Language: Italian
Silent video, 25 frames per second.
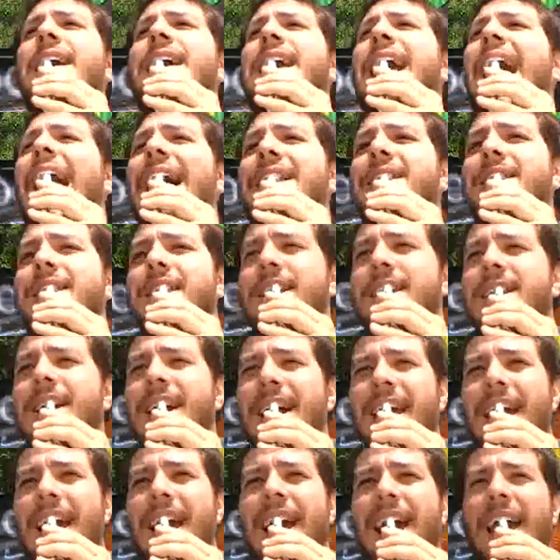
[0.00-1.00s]

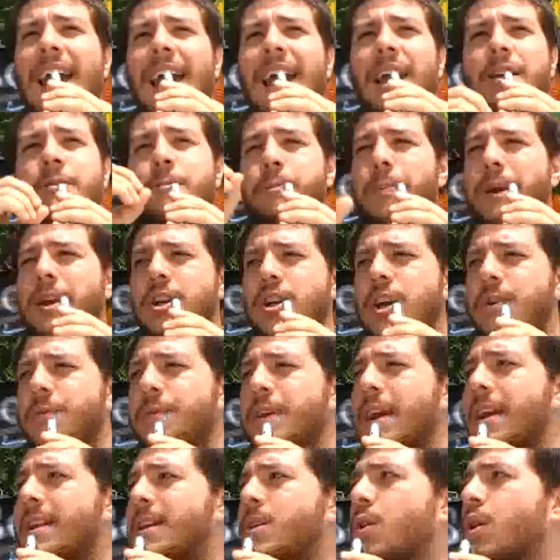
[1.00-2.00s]
cattedre
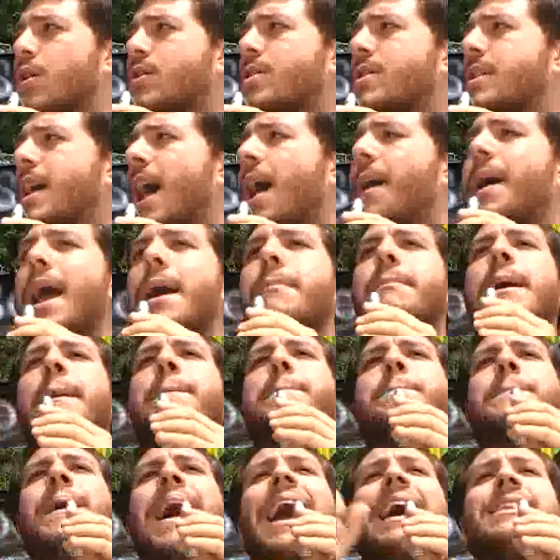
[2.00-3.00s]
specifiche di corsi laurea, ma
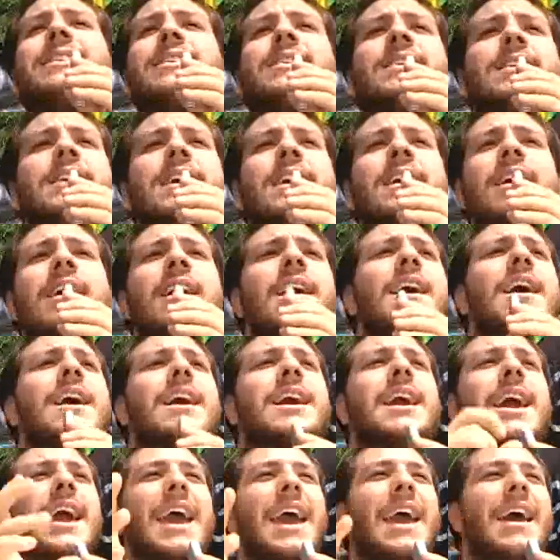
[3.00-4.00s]
pezzi
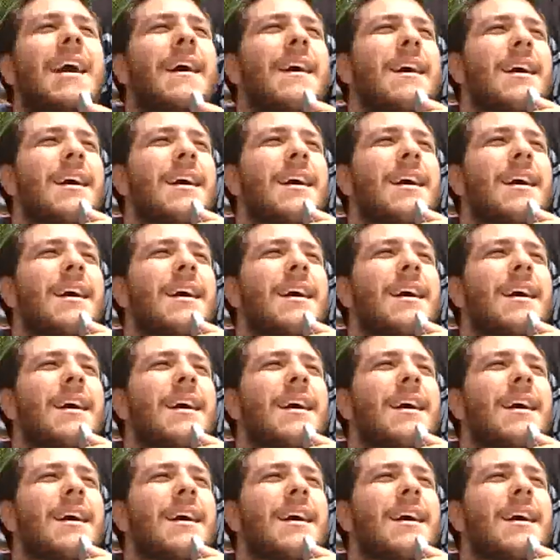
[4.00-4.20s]
che,